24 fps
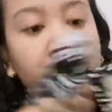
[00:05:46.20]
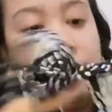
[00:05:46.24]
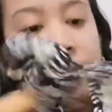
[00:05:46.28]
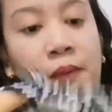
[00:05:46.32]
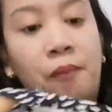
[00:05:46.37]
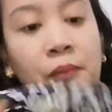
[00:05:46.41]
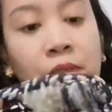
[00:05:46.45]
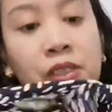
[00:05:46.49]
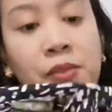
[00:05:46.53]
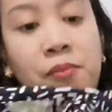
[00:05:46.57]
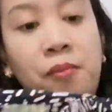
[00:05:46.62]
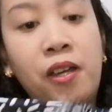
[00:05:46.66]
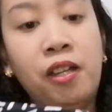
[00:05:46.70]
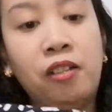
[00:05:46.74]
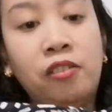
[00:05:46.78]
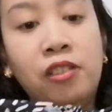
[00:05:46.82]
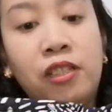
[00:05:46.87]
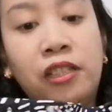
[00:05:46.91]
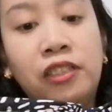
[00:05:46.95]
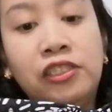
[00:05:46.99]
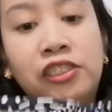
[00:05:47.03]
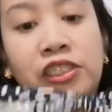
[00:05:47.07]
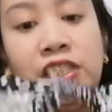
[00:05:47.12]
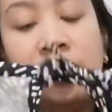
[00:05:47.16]
Tapos, meron
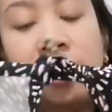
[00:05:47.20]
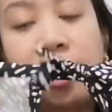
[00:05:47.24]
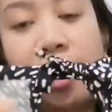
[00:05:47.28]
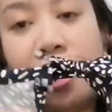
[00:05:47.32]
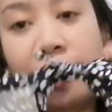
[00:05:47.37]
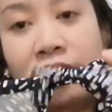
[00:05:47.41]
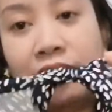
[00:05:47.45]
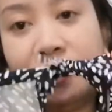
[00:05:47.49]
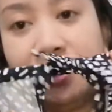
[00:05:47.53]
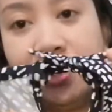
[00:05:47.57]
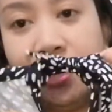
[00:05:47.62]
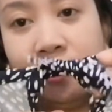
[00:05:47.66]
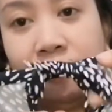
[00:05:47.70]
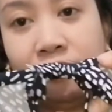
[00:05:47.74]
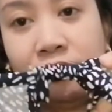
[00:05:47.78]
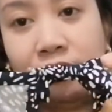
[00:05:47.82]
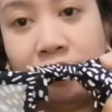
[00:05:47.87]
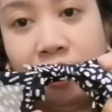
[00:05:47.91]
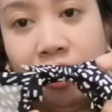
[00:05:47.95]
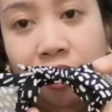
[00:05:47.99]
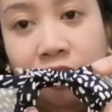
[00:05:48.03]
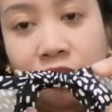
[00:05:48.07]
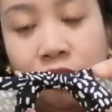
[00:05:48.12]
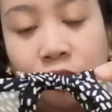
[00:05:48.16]
lang siyang accent
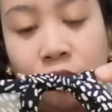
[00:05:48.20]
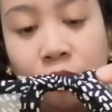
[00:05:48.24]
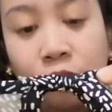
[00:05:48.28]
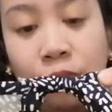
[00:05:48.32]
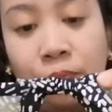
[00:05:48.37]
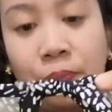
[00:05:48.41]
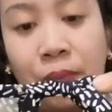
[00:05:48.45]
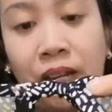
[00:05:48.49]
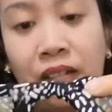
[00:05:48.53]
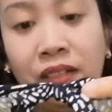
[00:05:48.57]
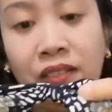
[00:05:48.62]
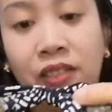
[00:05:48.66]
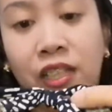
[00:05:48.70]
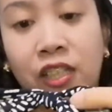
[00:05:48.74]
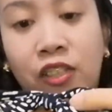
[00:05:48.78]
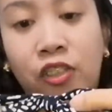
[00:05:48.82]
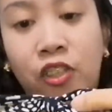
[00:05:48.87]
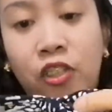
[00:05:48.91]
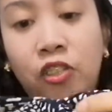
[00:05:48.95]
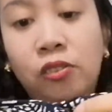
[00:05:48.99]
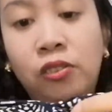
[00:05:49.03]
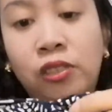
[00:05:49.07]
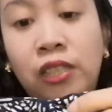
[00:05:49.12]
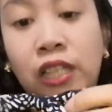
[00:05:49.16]
dito. Parang ito
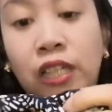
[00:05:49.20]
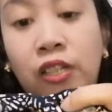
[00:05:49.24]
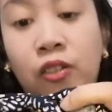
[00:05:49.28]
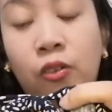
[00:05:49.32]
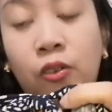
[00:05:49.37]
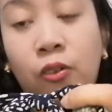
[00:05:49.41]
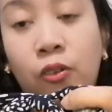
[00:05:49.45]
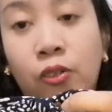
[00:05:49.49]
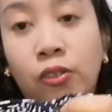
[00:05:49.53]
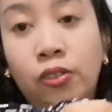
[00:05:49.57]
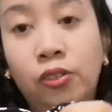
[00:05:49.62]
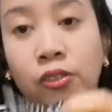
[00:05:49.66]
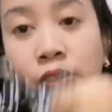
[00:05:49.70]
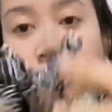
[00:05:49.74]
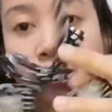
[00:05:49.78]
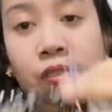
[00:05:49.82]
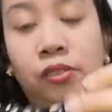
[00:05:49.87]
yung likod